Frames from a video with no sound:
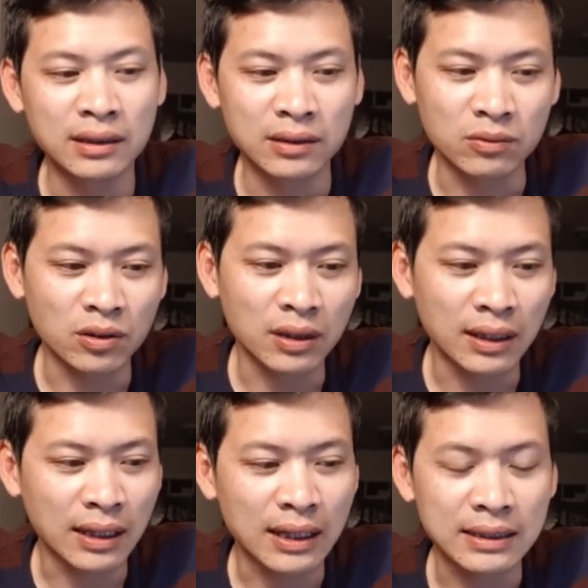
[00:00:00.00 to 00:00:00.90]
chúng tôi
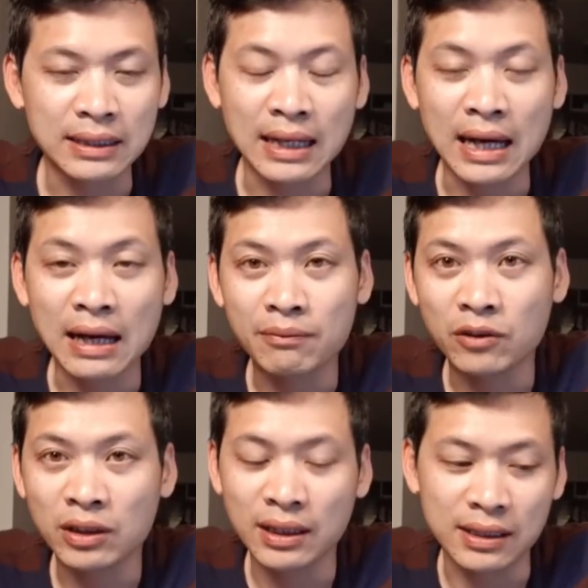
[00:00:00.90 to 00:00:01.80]
thấy rằng trẻ
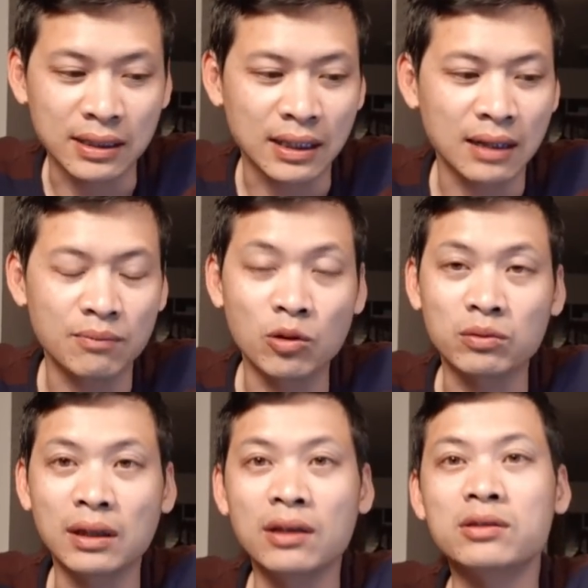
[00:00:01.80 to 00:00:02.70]
em có thể trở thành
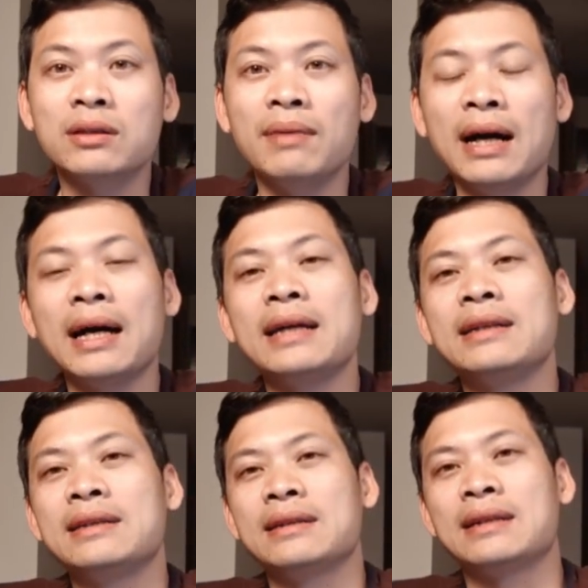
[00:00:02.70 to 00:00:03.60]
mục tiêu xâm hại
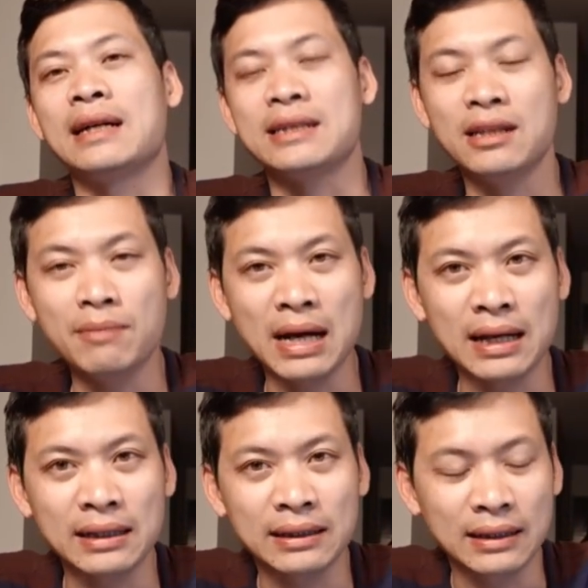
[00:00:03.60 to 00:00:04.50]
cả trên
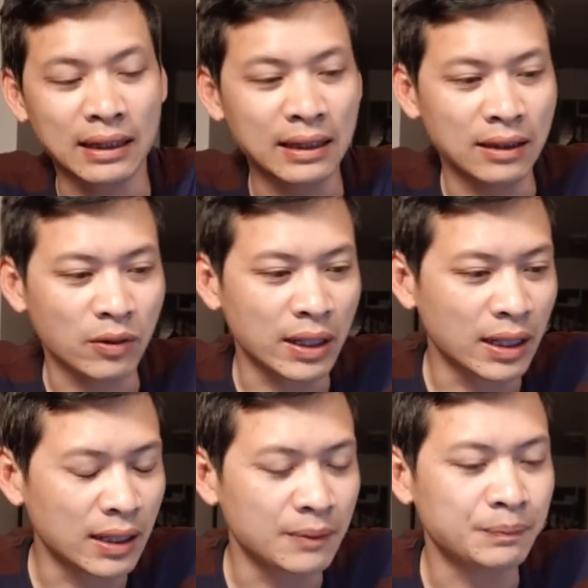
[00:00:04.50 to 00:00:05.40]
mạng lẫn ở ngoài
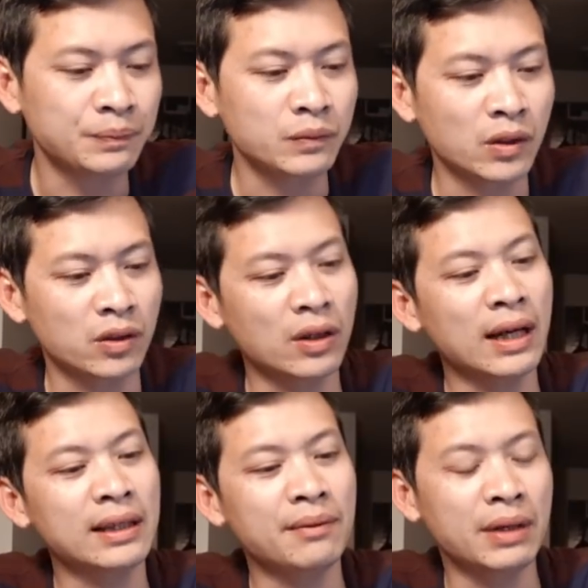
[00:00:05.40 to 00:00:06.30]
đời. Chỗ
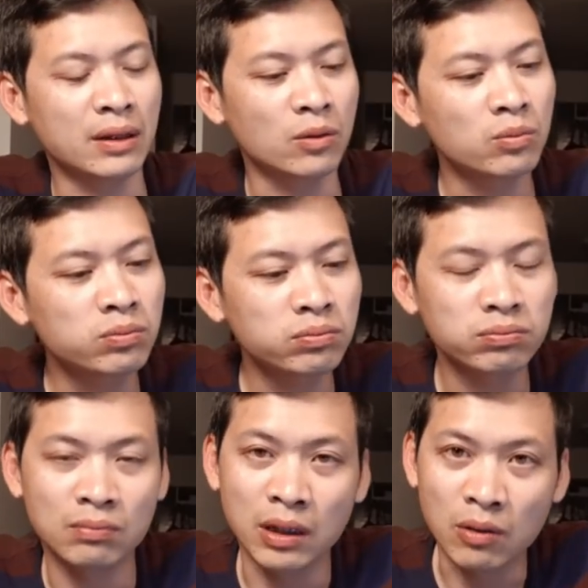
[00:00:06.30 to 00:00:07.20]
này thì mình cũng
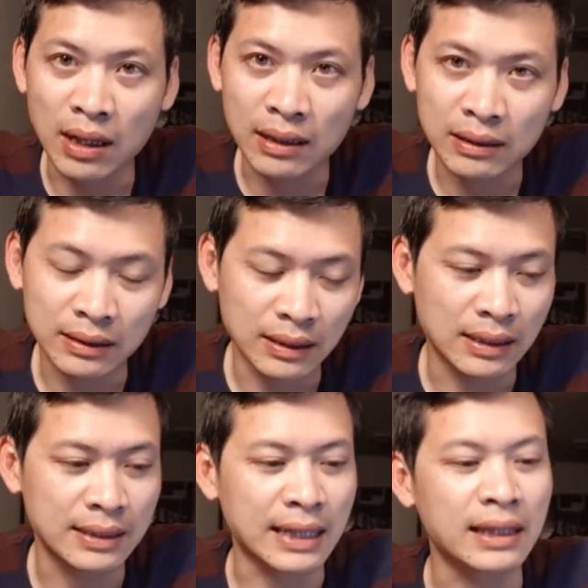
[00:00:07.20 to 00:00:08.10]
mở ngoặc
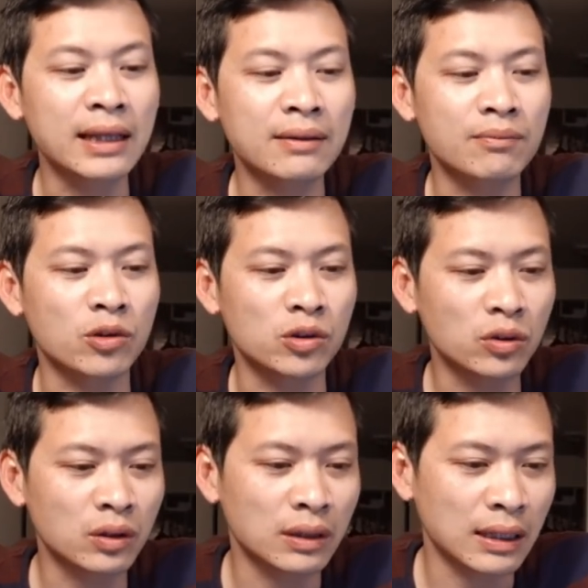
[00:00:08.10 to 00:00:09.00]
à, giải thích một
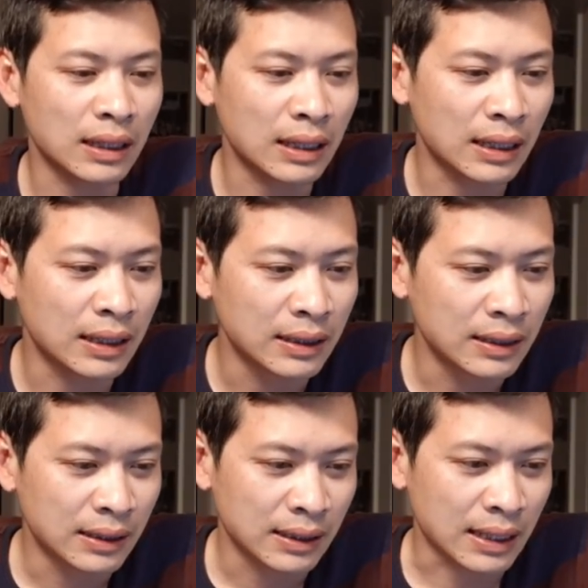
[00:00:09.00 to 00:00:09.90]
chút là
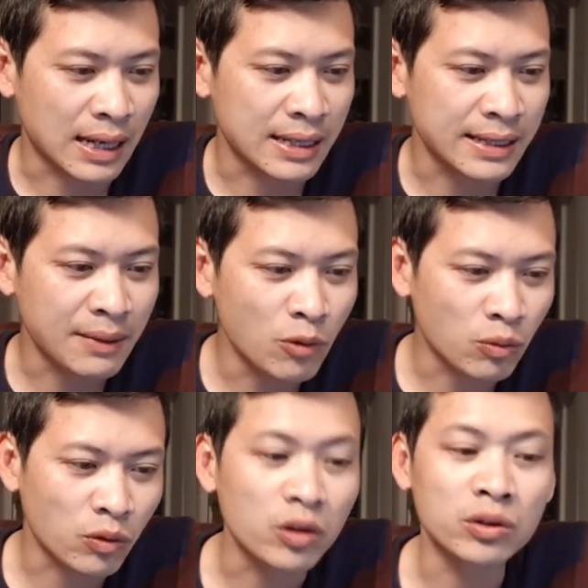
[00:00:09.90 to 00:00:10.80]
cái danh
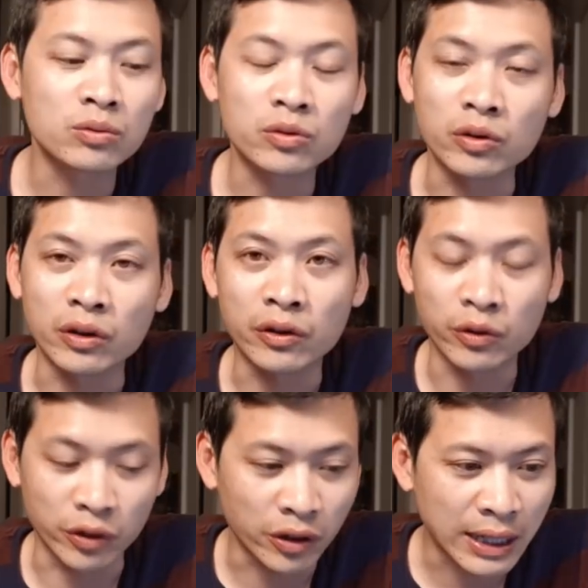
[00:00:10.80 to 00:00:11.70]
mục nội dung rủi,
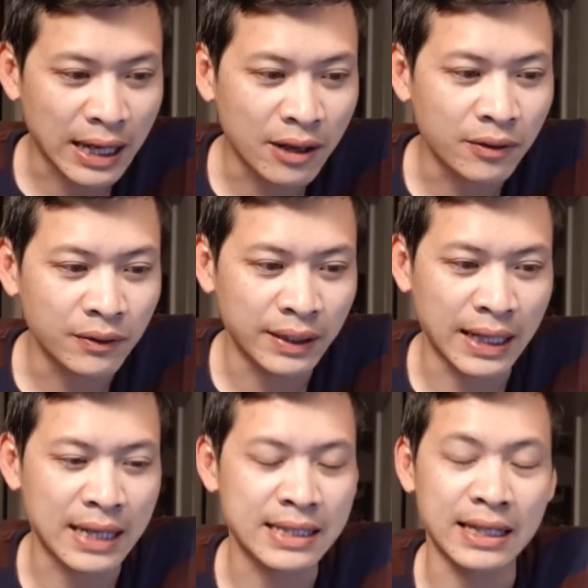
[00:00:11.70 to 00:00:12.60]
rủi ro cao để
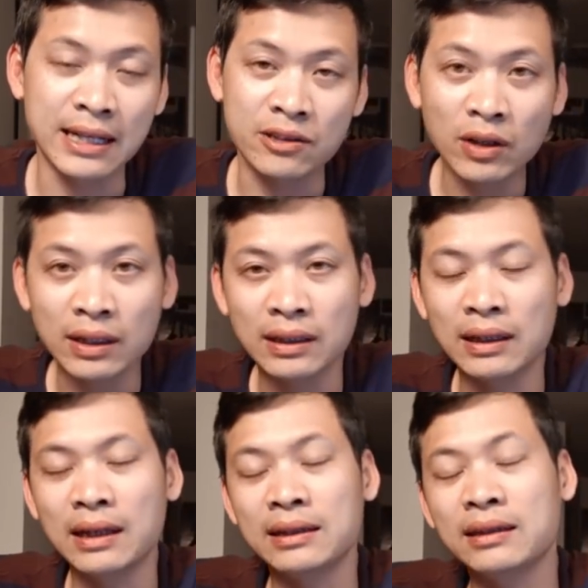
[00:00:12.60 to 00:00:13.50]
hạn chế đề xuất
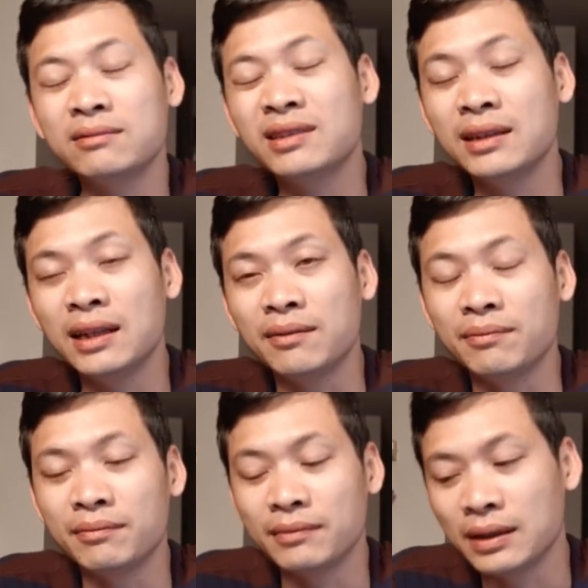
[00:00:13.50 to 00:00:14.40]
là trong thời
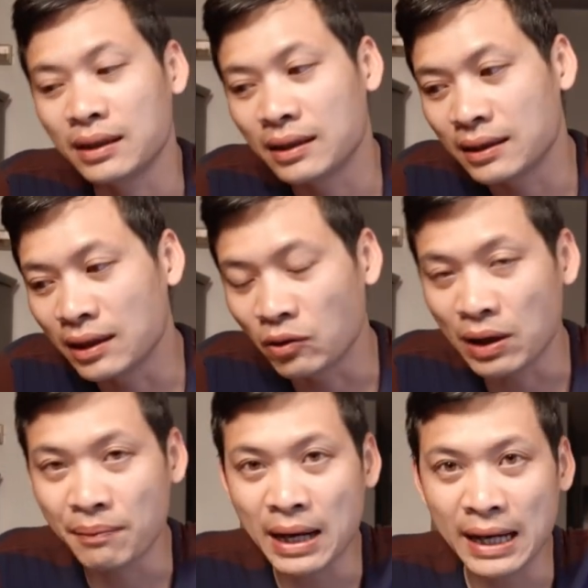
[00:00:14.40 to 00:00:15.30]
điểm à, đầu
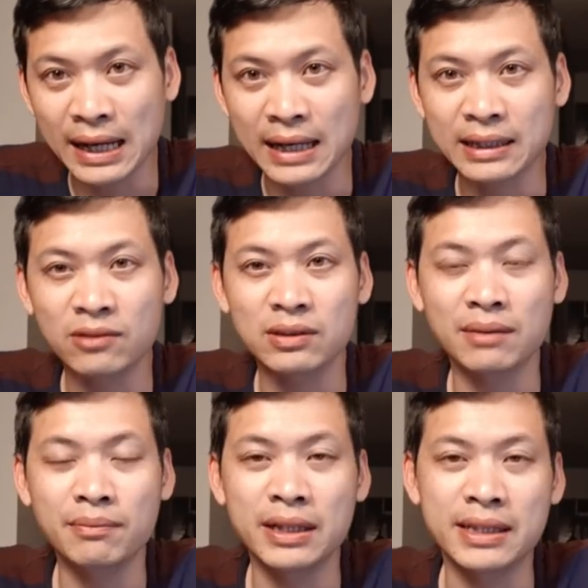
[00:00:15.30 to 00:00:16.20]
năm
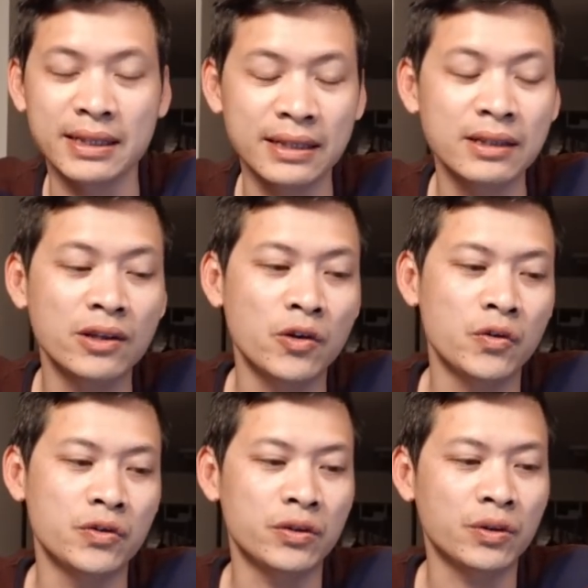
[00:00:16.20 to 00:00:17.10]
2019
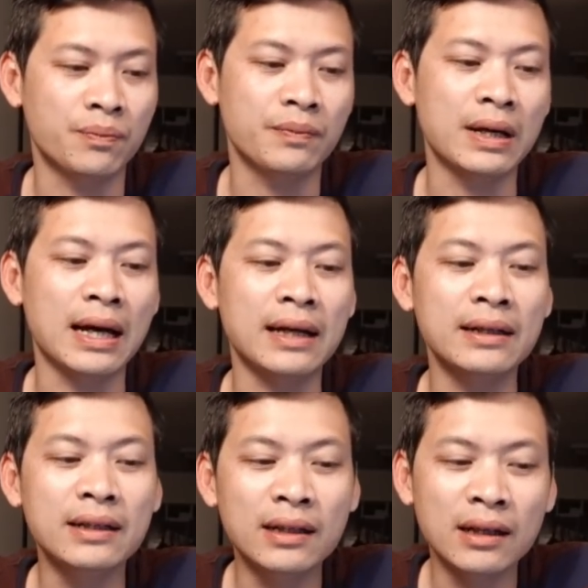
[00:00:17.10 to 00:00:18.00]
YouTube đã
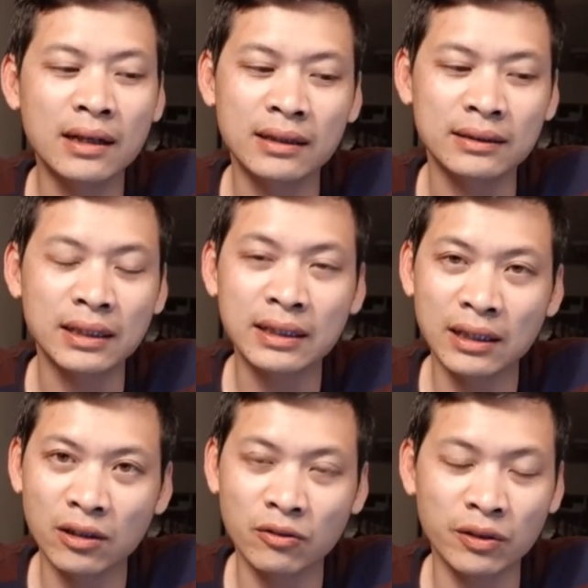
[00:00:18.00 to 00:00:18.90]
đưa rất
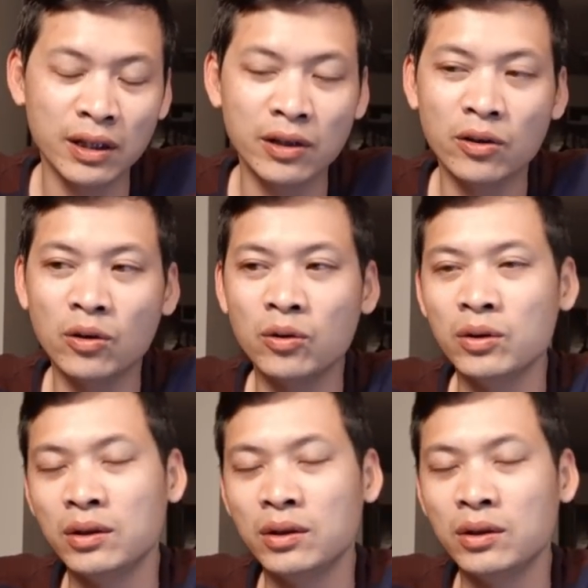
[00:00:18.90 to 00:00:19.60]
nhiều video